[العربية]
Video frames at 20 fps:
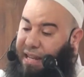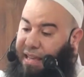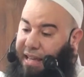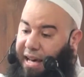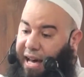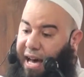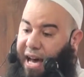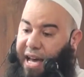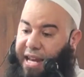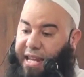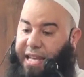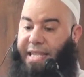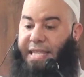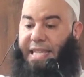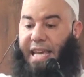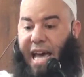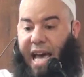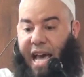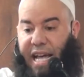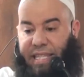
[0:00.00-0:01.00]

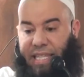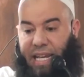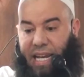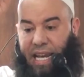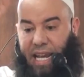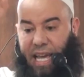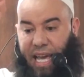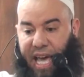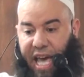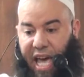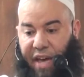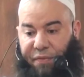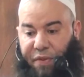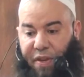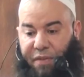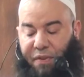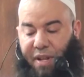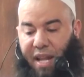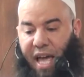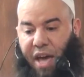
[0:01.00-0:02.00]
القانتات
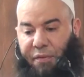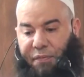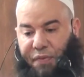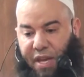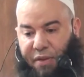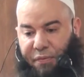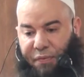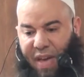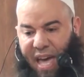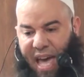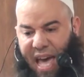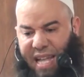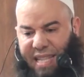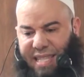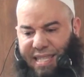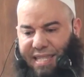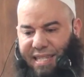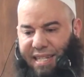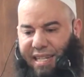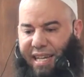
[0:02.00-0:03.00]
العافف
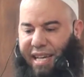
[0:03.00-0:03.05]
العفيفات